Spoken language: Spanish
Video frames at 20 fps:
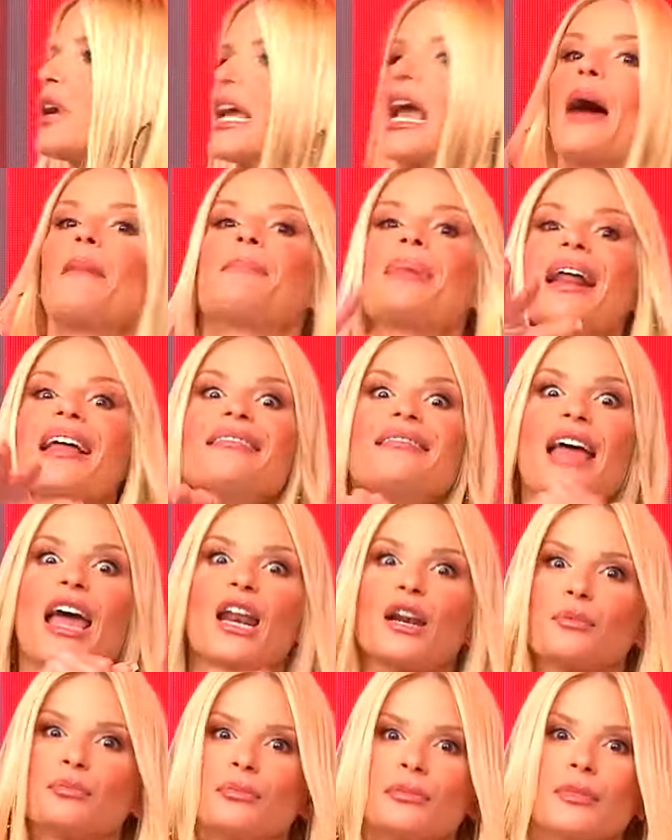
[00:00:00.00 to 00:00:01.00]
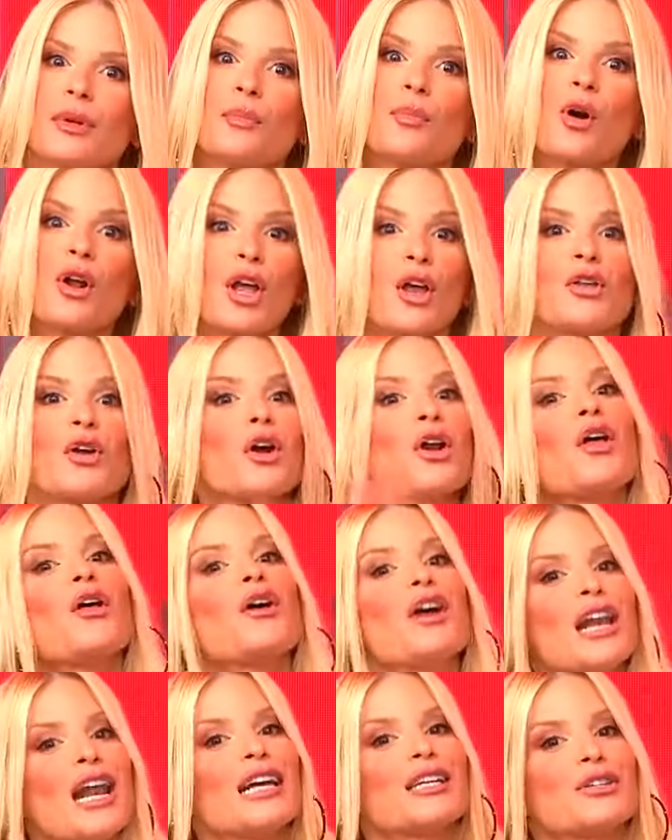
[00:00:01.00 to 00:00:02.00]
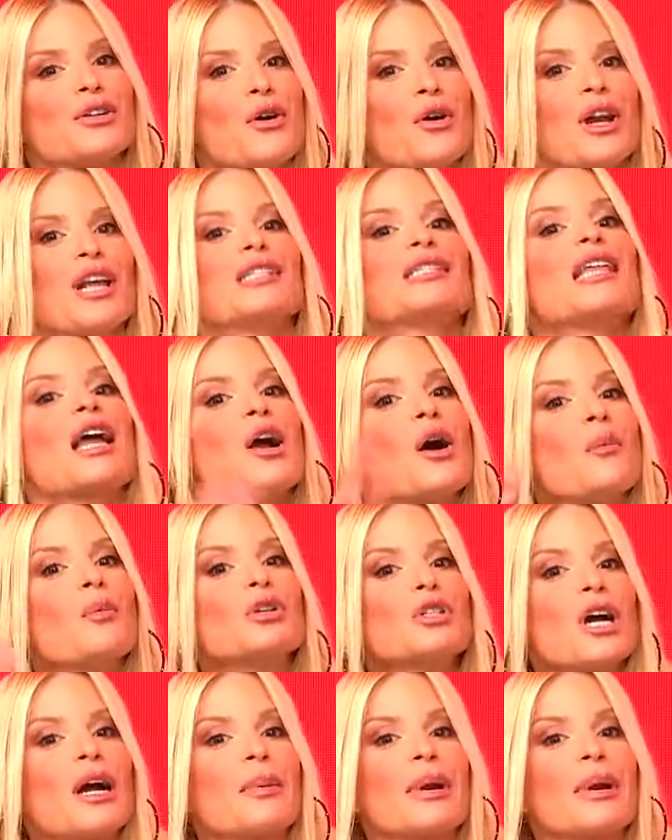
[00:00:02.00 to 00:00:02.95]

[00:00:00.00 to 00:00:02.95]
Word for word: que aprender porque yo ah. no doy lecciones. Tengo mucho que